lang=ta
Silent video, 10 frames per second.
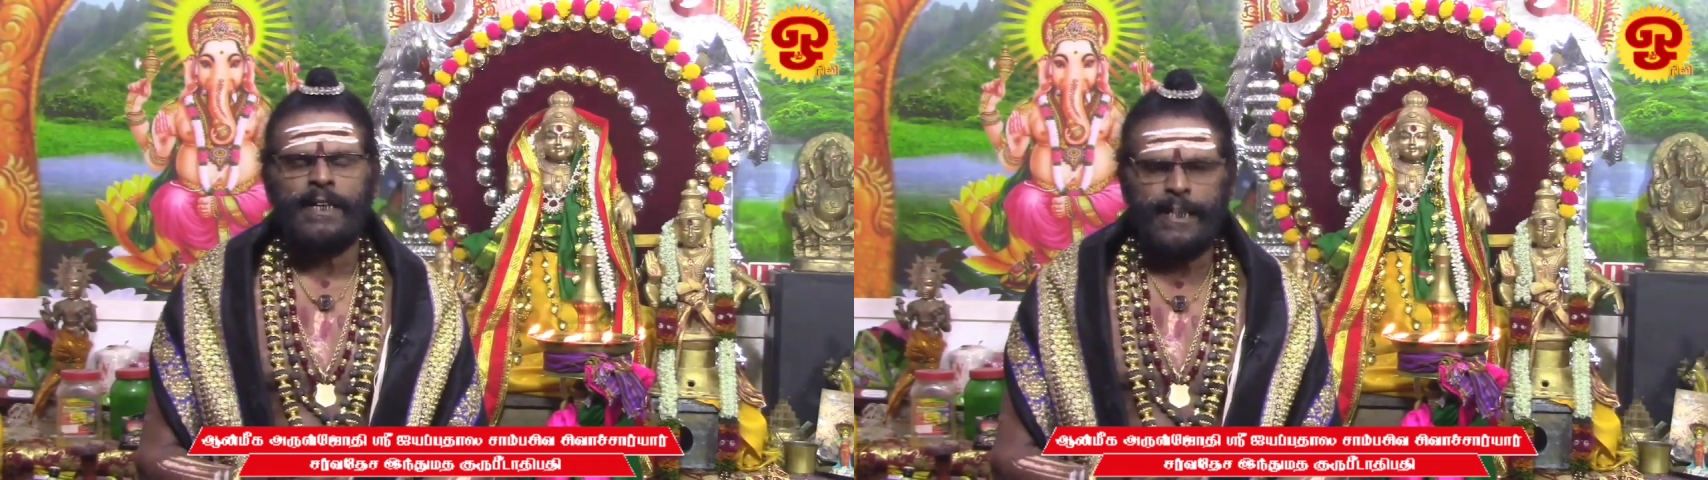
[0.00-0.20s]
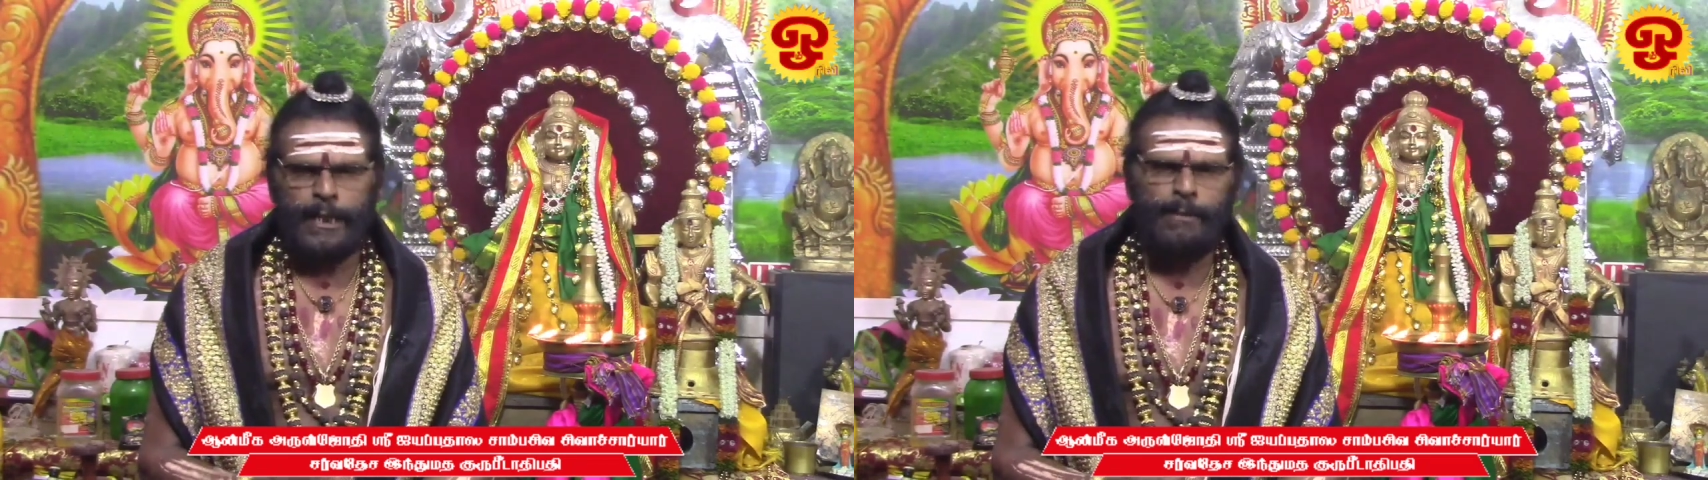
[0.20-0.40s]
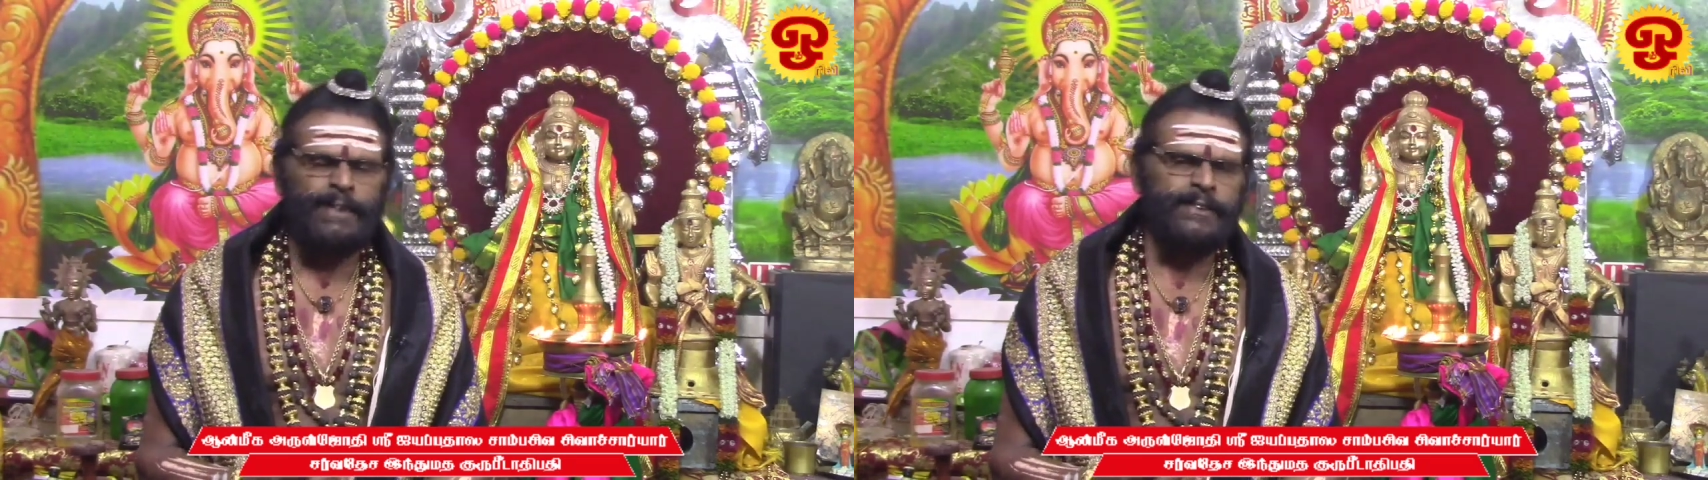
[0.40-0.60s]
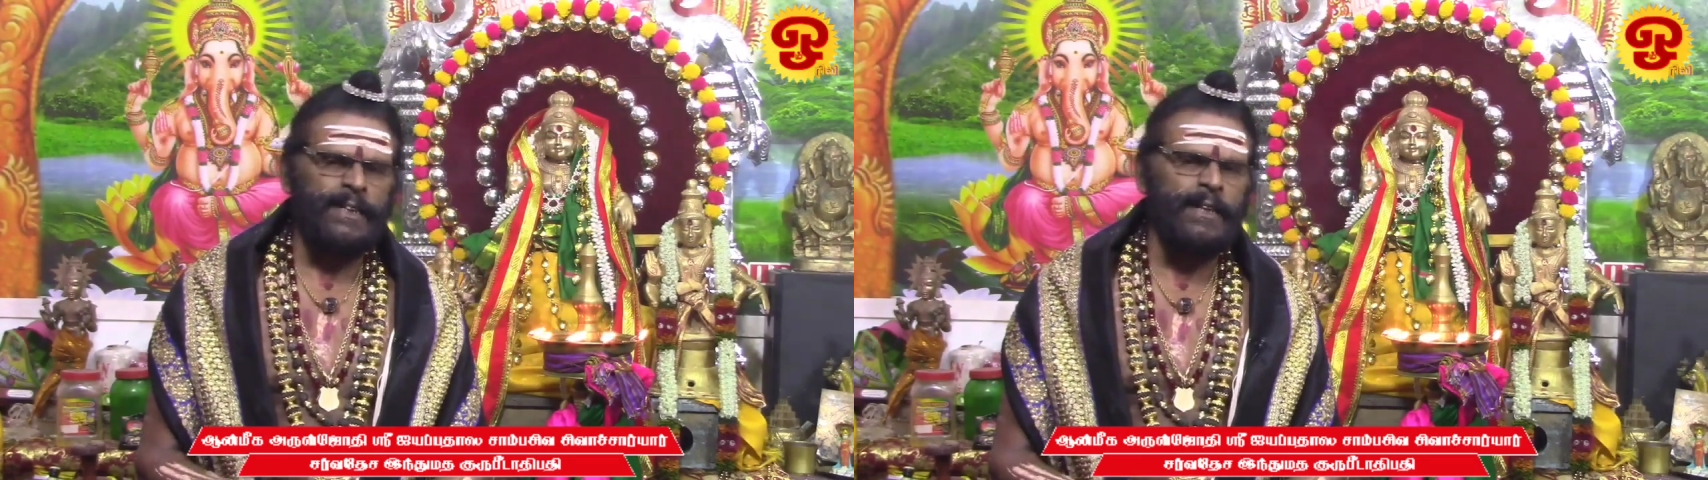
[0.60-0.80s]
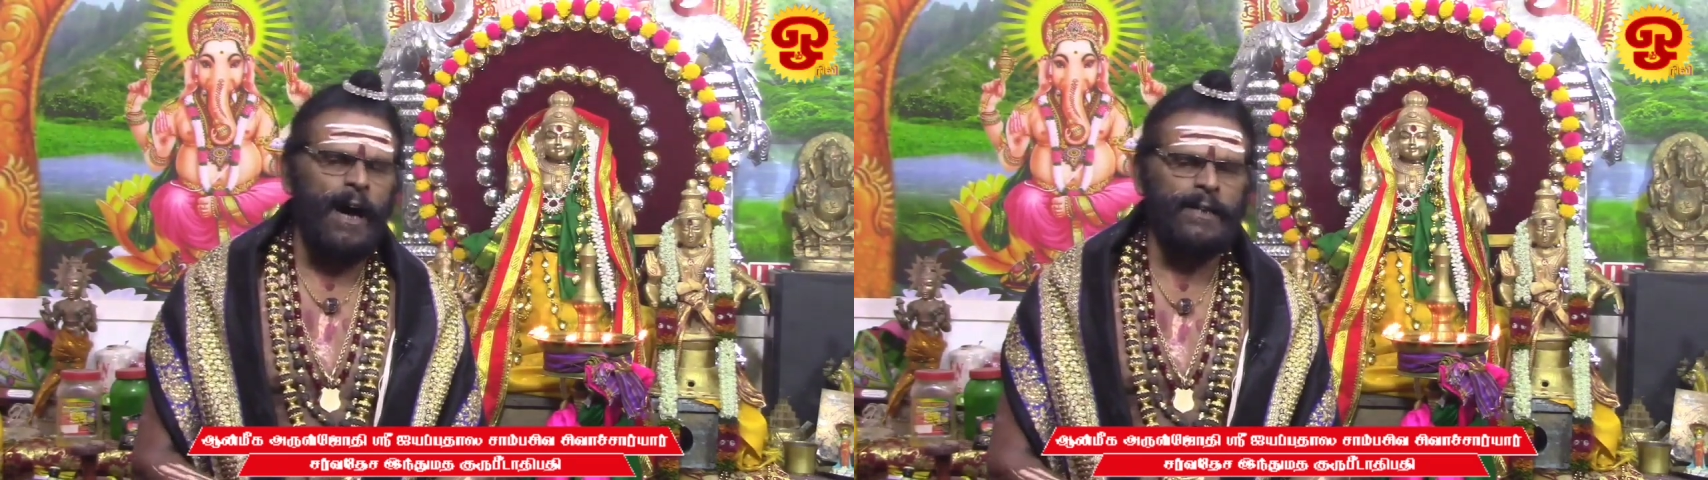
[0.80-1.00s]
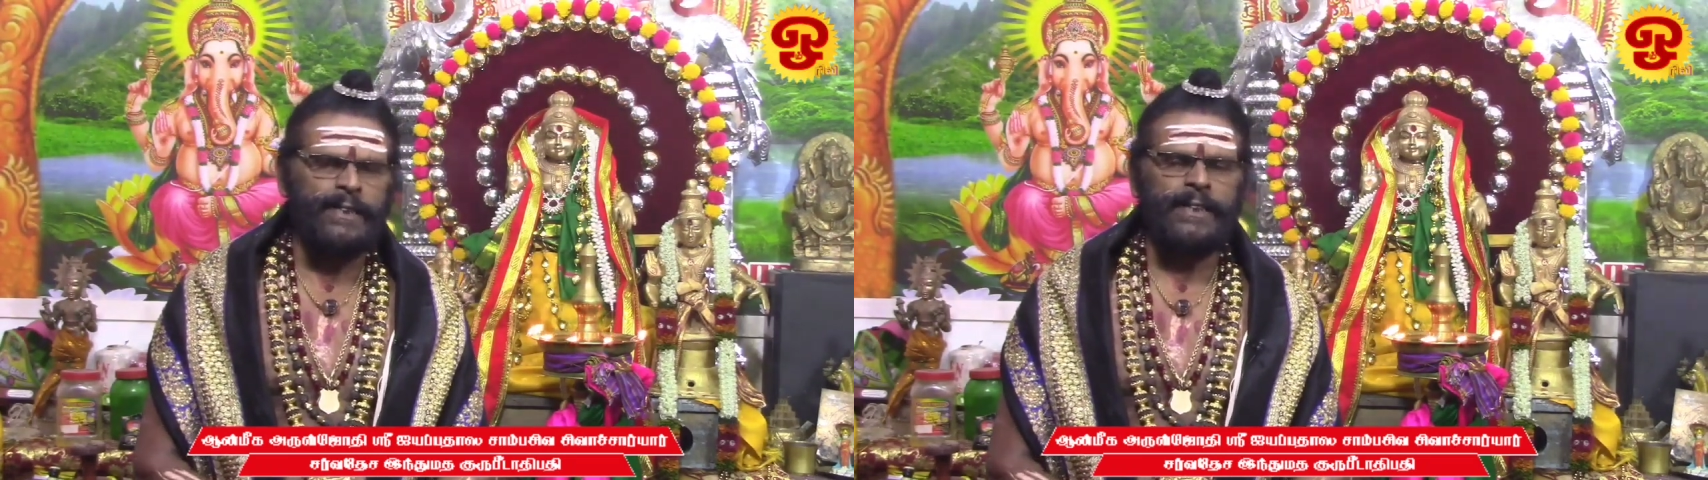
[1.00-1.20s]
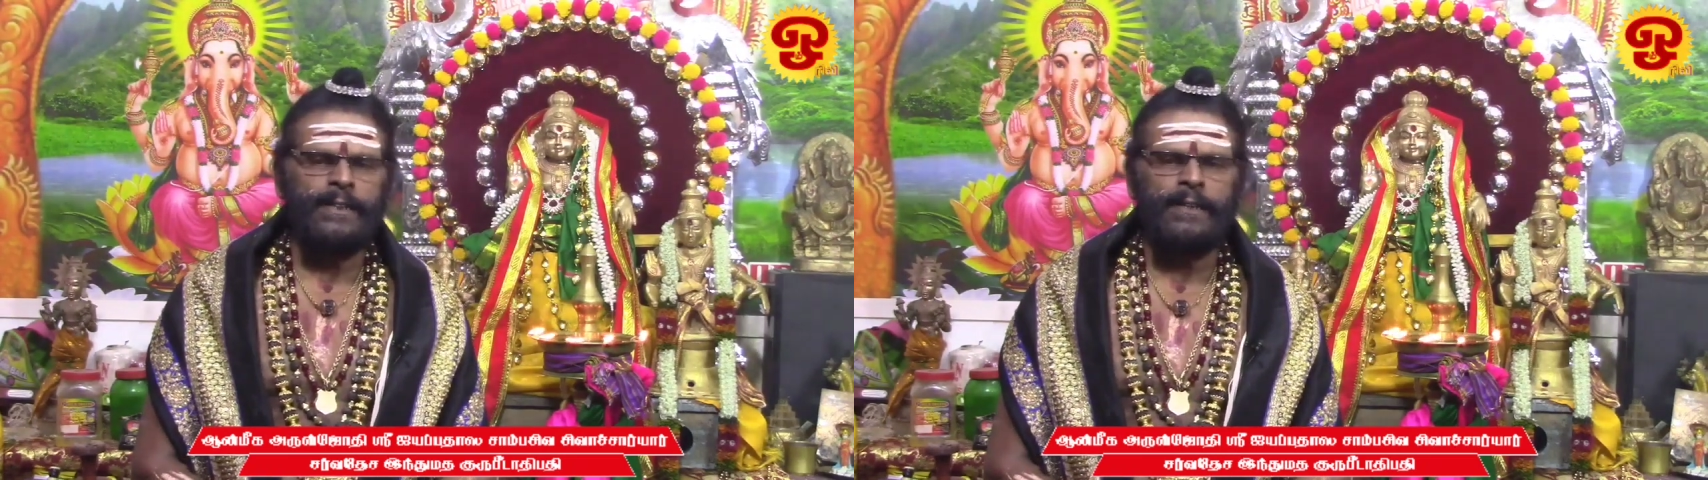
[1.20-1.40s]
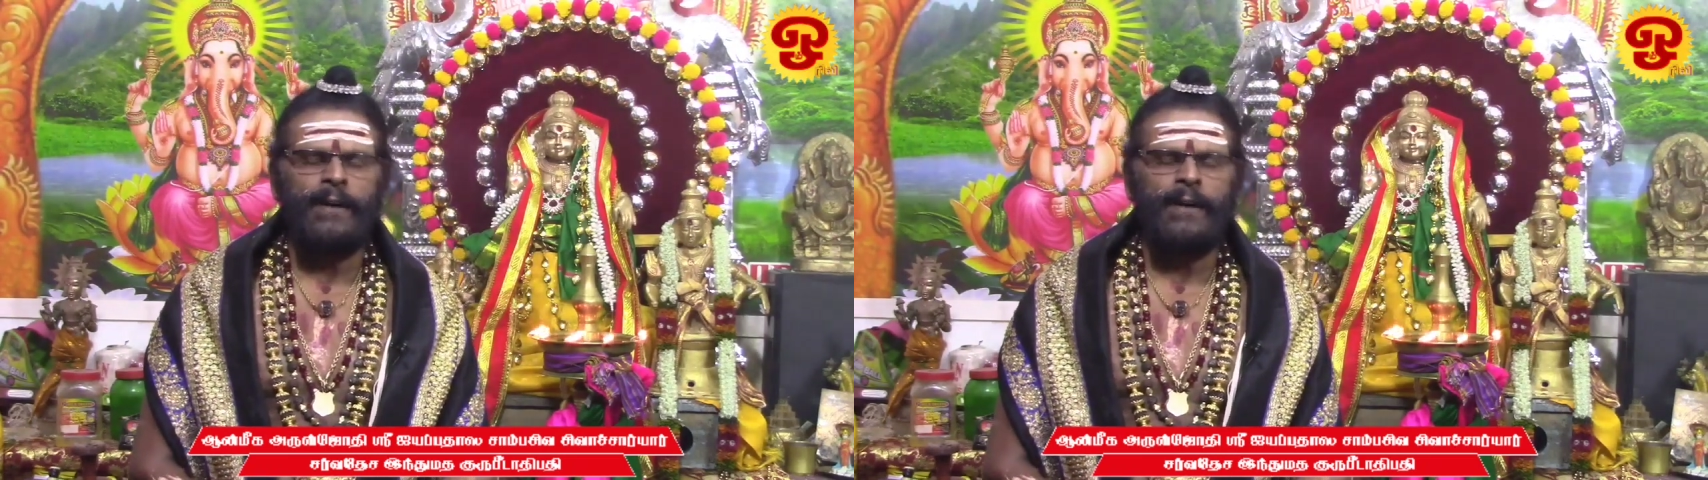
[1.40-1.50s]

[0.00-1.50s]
இருபத்தி நான்கு